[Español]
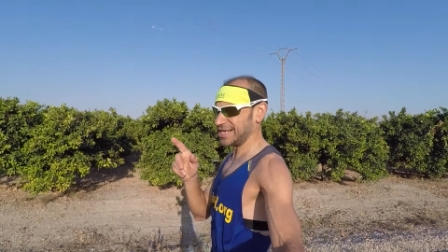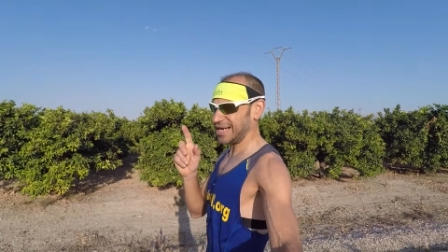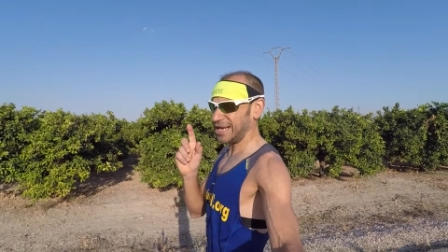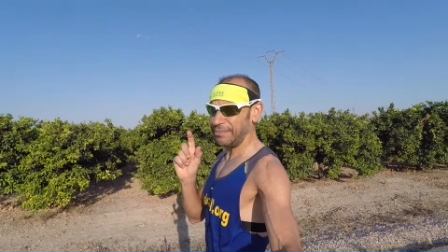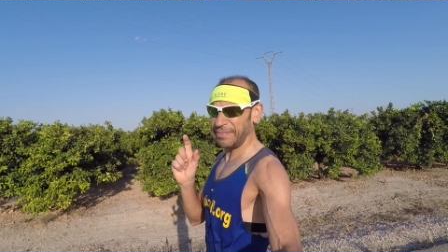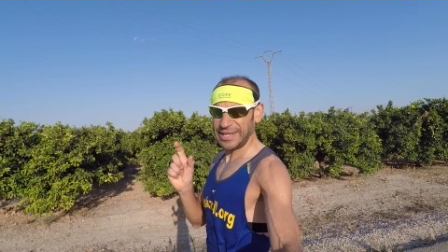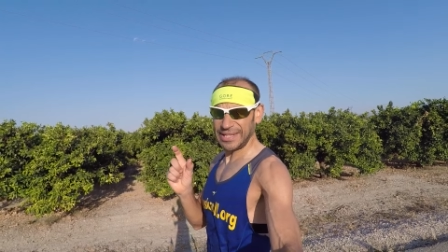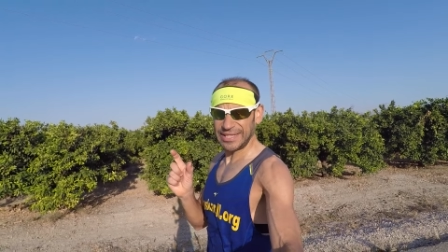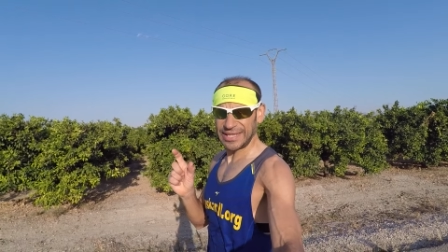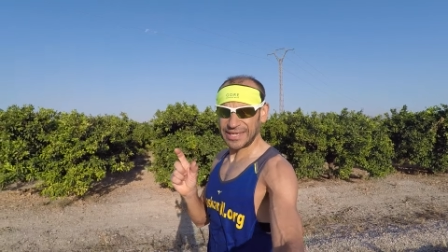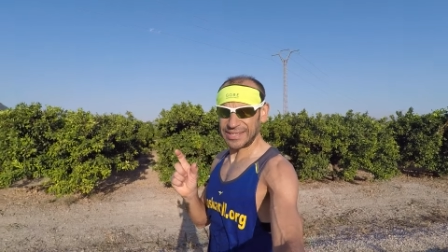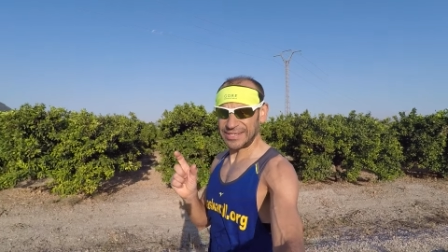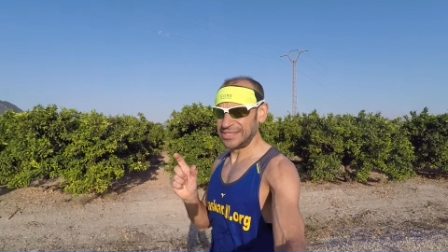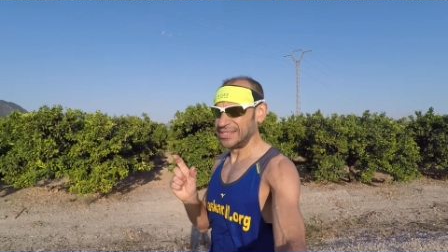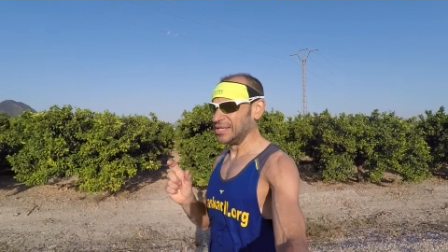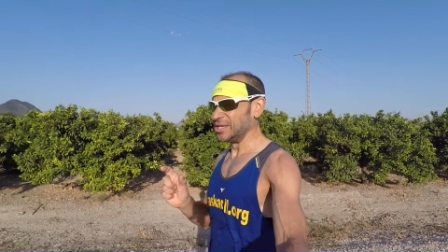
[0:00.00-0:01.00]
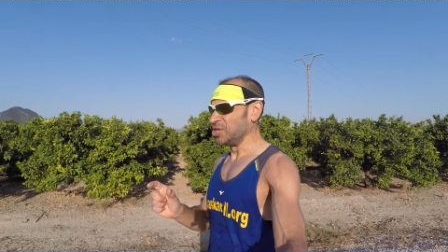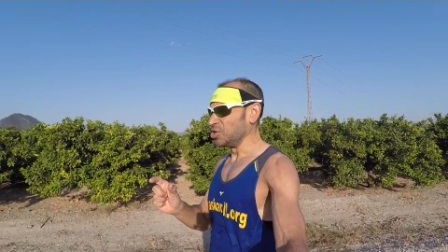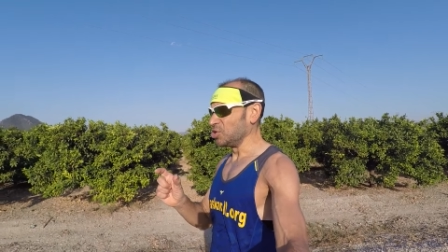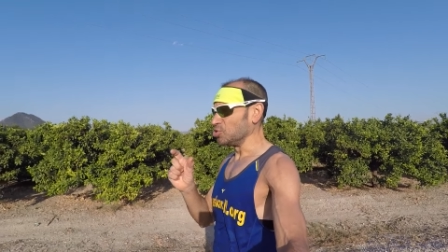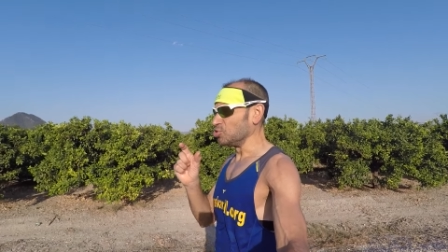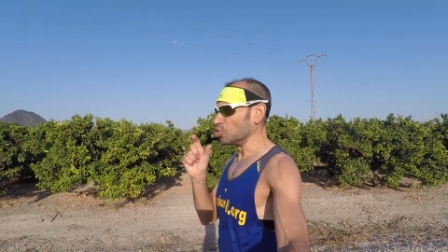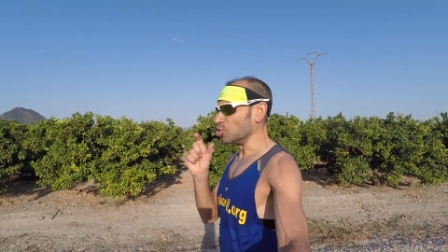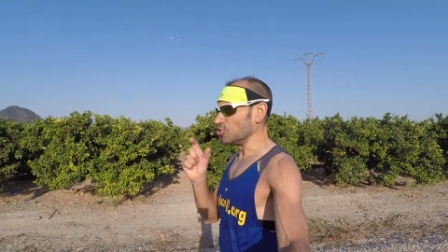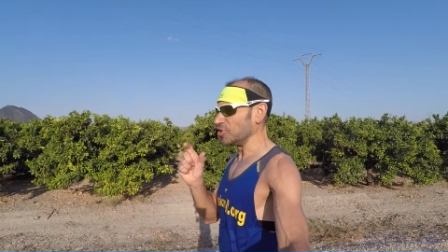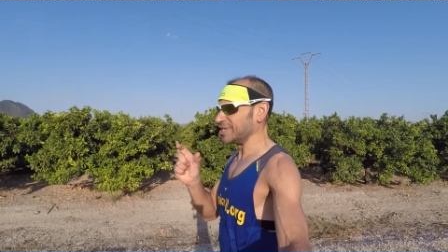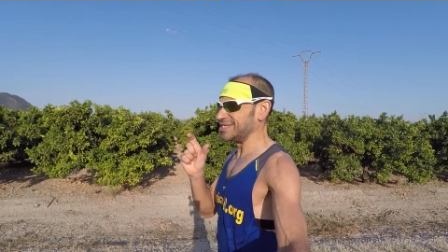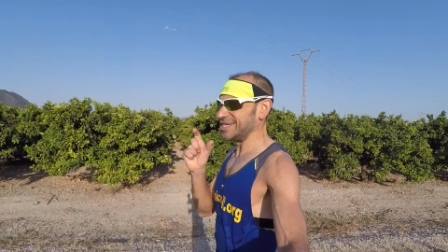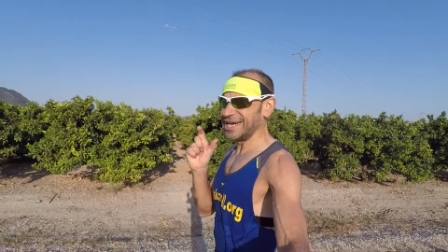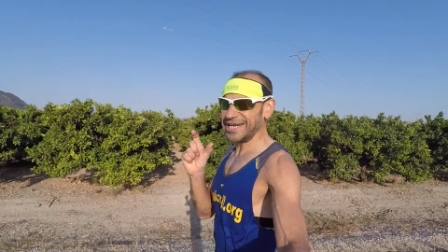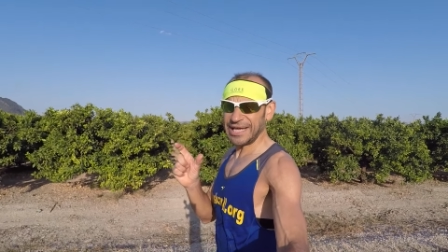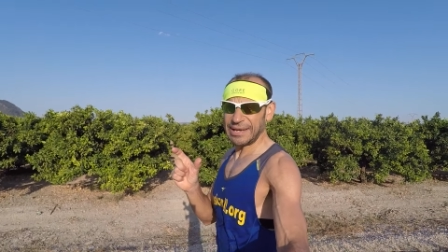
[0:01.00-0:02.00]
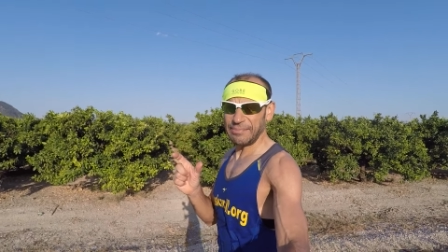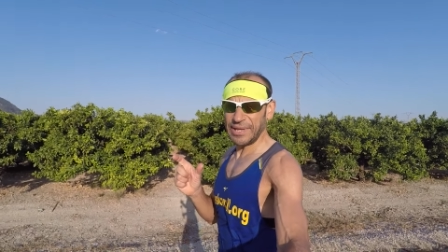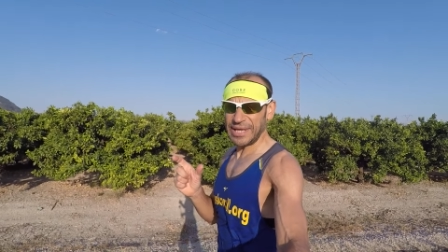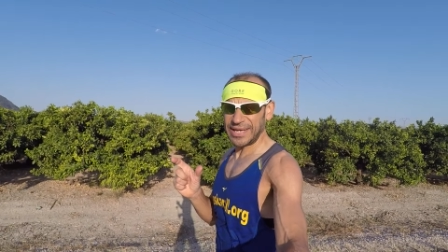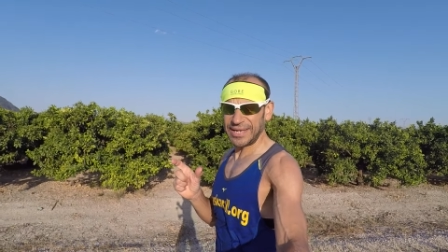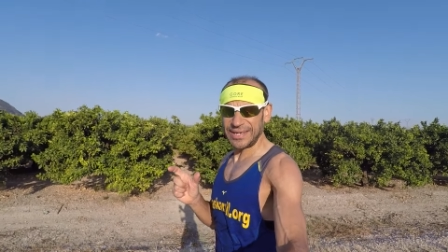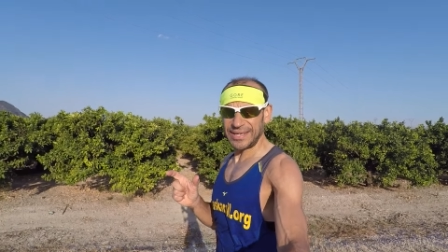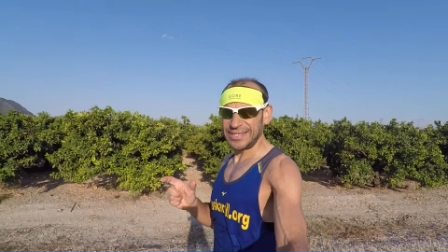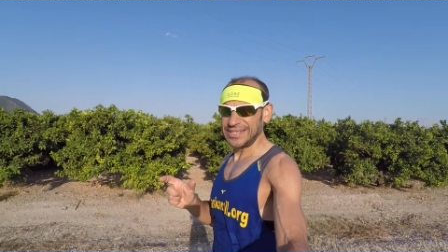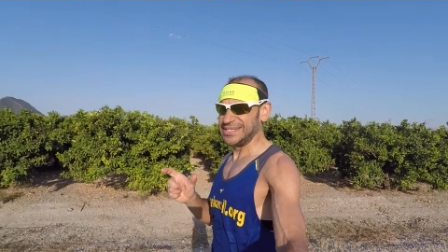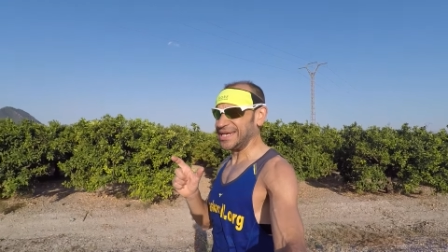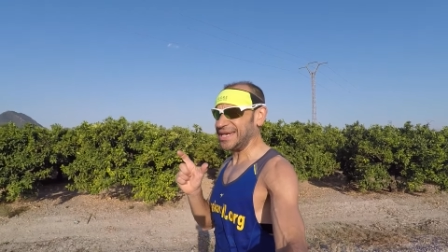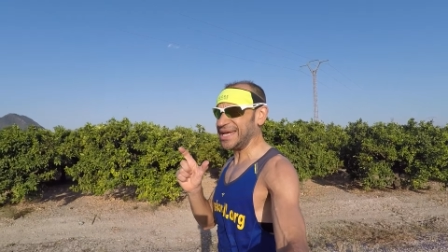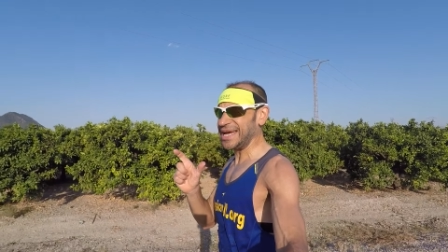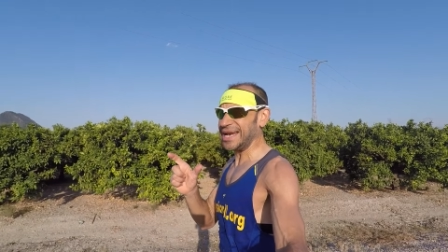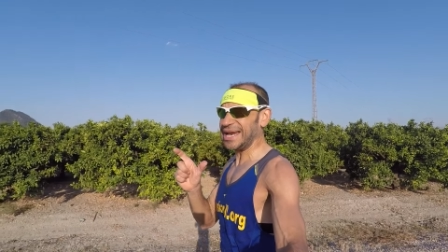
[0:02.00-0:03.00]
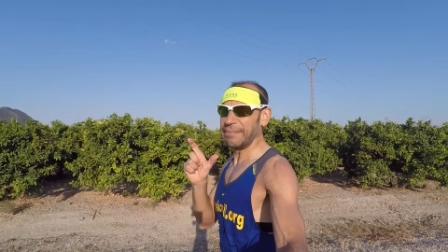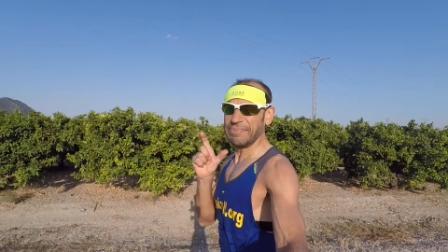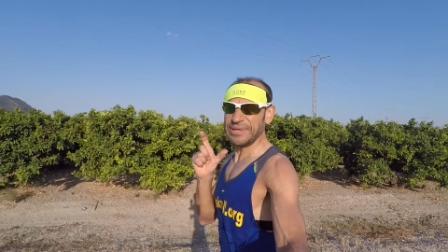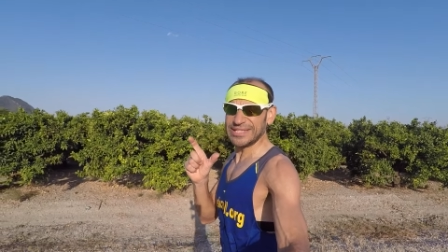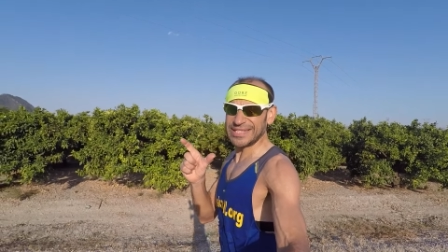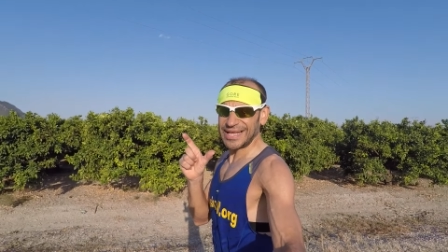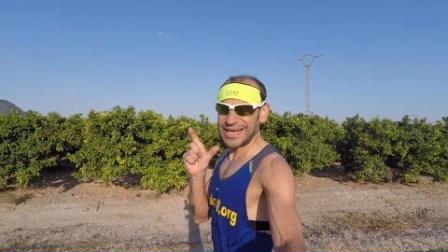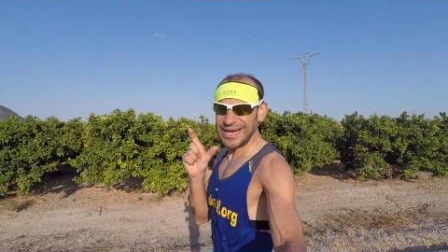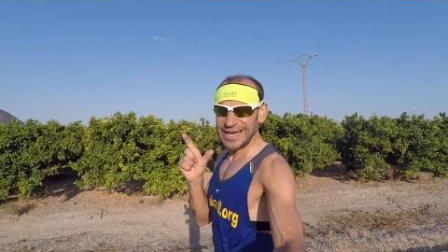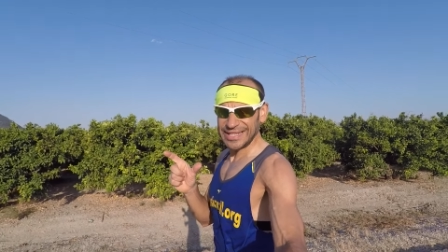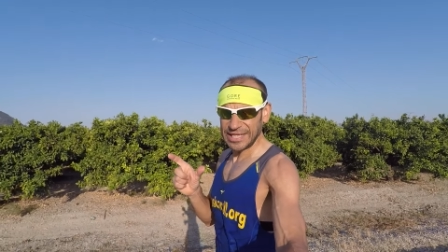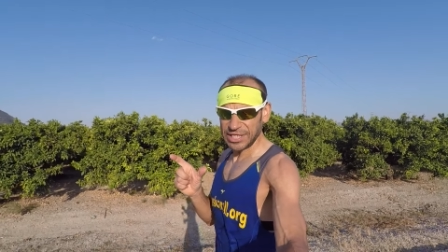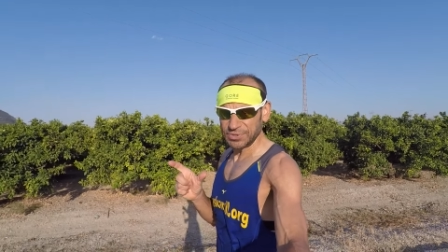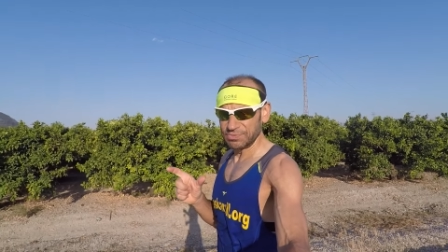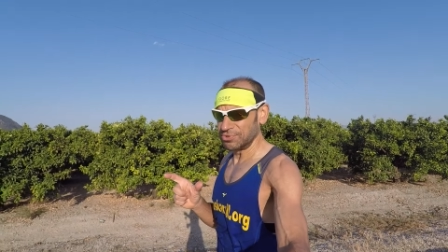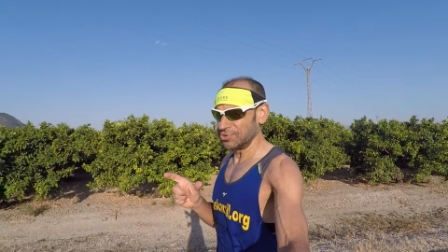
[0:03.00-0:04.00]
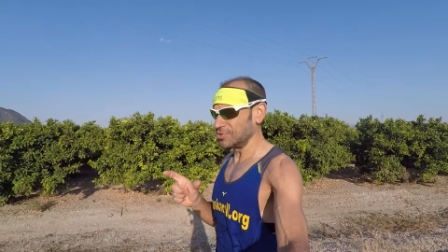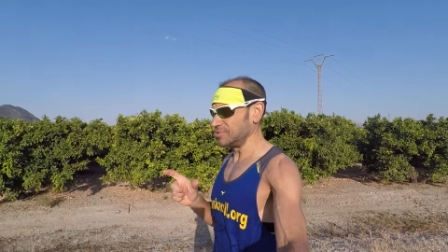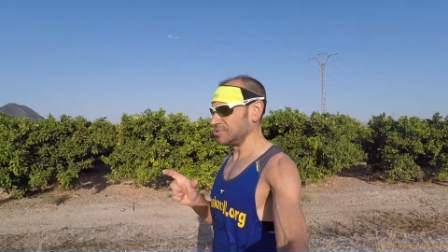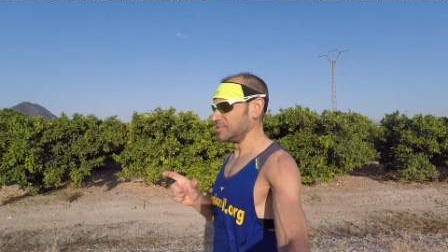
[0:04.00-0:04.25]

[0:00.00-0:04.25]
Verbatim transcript: realmente donde se harían bien sería en la pista de atletismo.